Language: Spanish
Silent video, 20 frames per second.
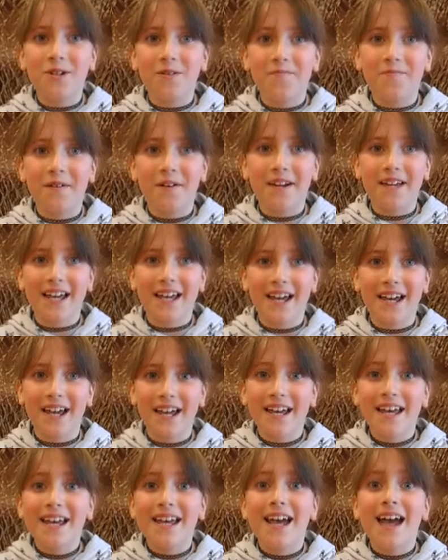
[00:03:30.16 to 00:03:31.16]
porque
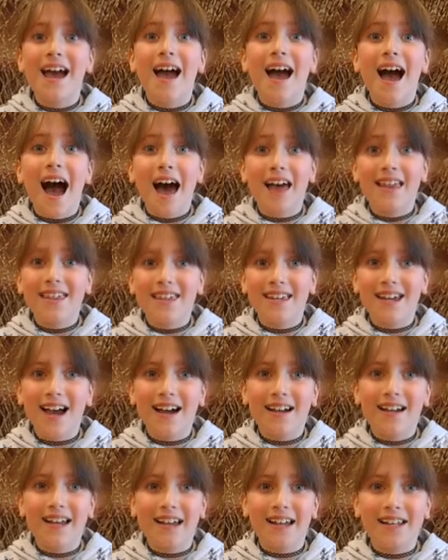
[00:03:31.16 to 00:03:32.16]

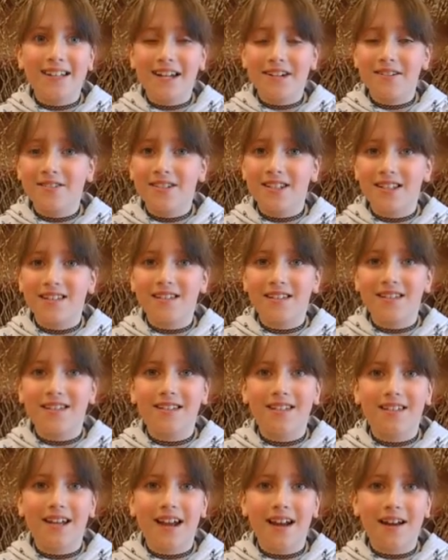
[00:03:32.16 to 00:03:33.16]
hacía que ya no
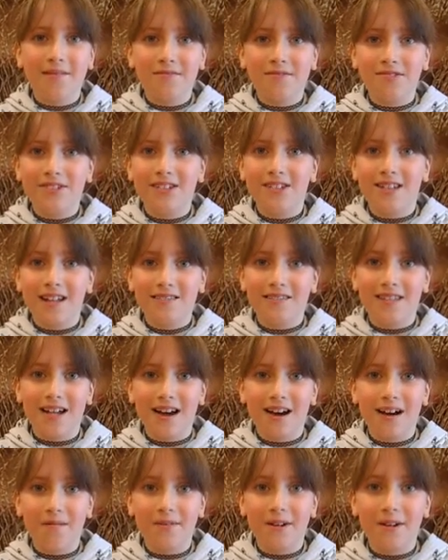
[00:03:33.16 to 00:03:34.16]
sintiéramos
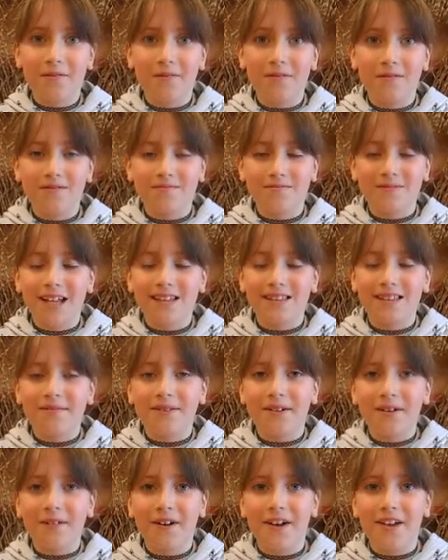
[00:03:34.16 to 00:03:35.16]
tanta, tanta
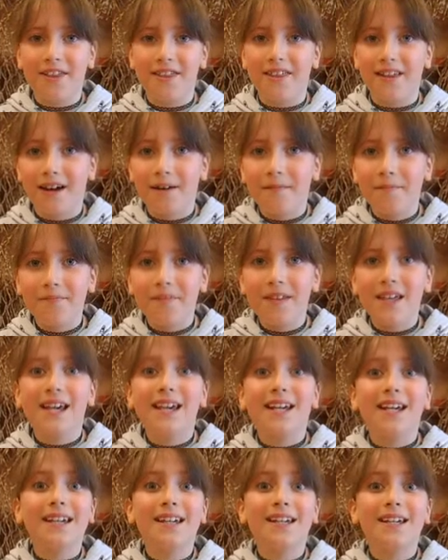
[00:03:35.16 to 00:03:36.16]
vergüenza.
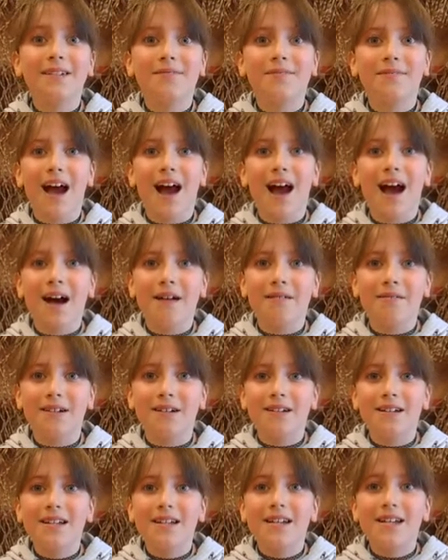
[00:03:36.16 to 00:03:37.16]
Y, viajaba,
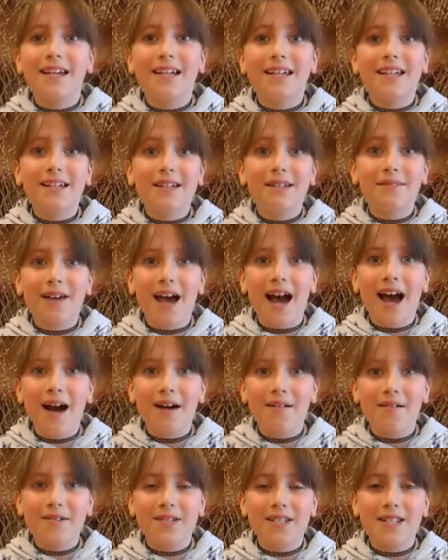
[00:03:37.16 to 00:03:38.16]
y
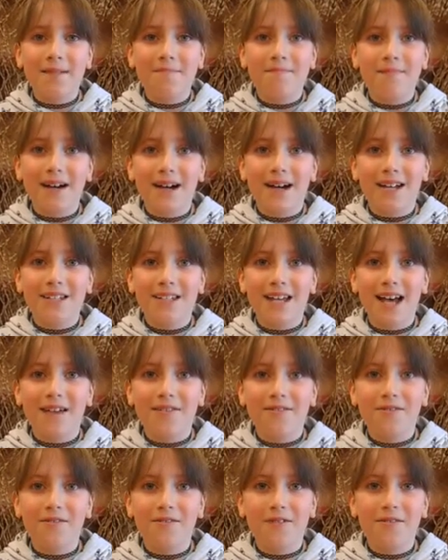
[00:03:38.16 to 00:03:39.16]
viajábamos al
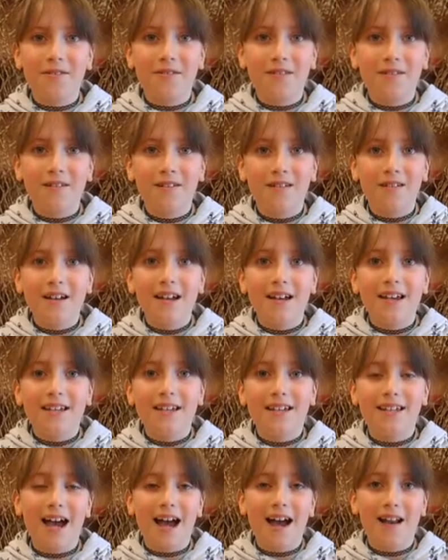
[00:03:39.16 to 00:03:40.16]
pasado
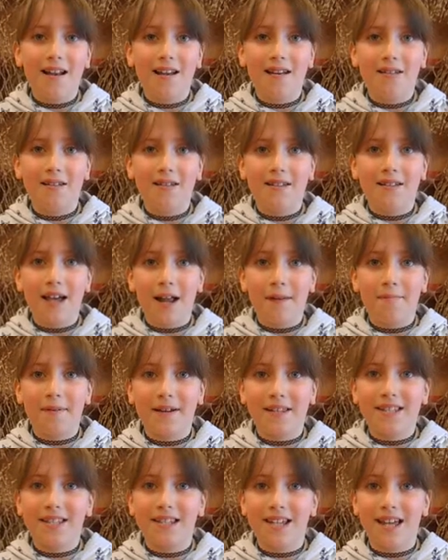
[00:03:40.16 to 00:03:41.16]
y al, y al
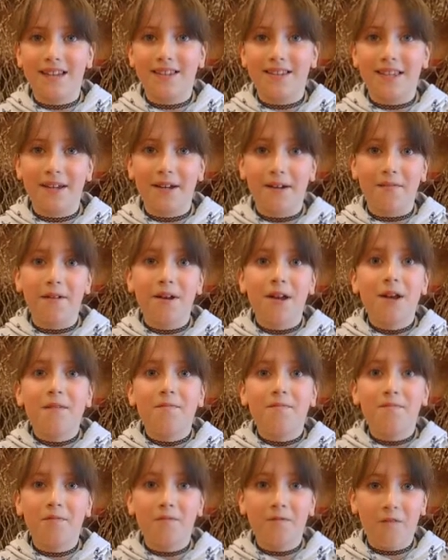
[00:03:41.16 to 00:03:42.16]
presente.
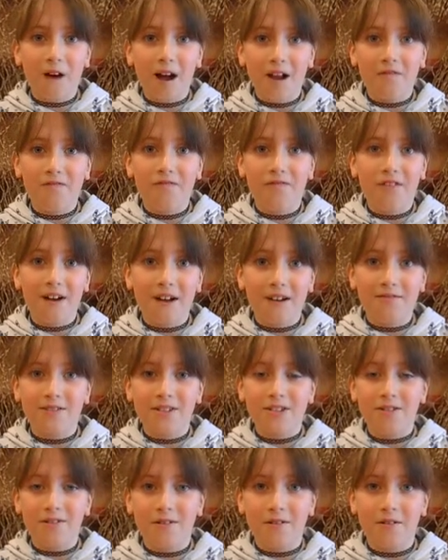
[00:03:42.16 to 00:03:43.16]
¿Cuál fue
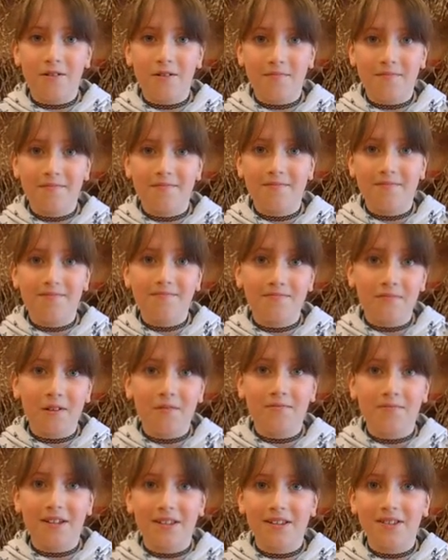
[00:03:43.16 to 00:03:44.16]
nuestro,
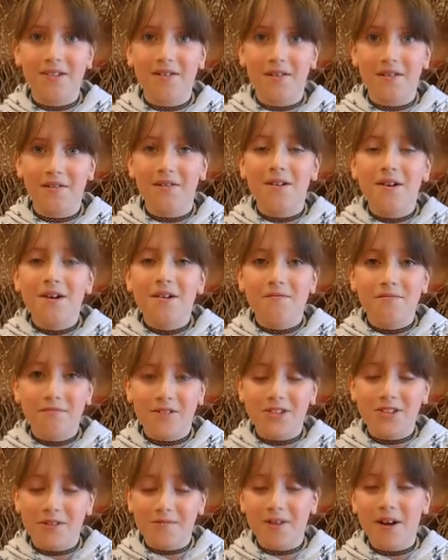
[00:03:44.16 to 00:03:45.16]
momento,
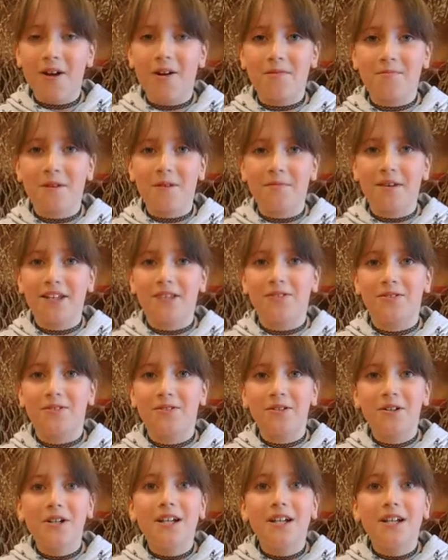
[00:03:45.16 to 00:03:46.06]
nuestro mejor momento?